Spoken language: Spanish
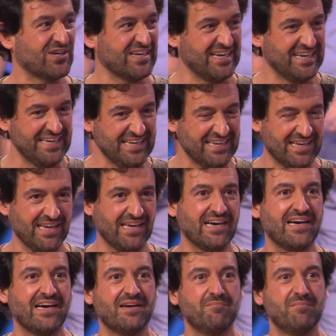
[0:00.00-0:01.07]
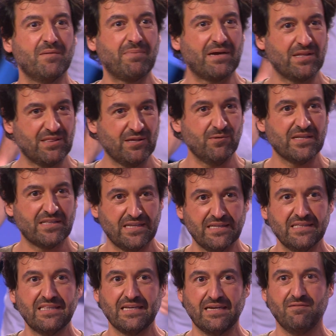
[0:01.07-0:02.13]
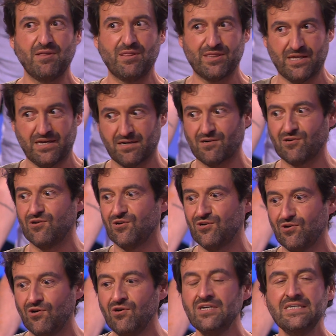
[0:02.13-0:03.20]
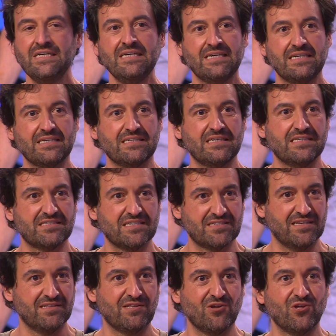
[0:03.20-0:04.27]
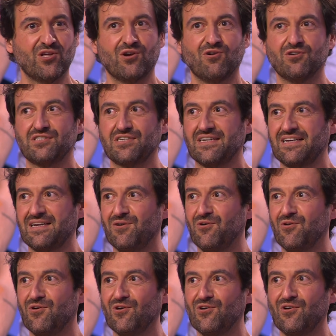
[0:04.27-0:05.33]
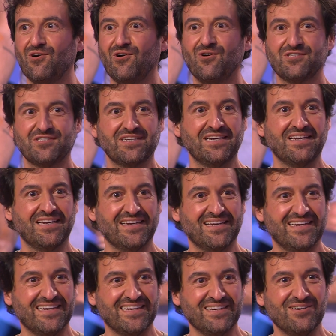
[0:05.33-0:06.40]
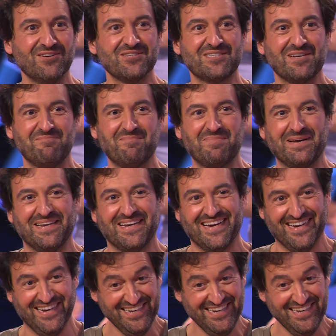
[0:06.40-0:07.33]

reliquias. Me parece bastante bizarro, ¿no? En ese sentido de cosas que uno no se, no se espera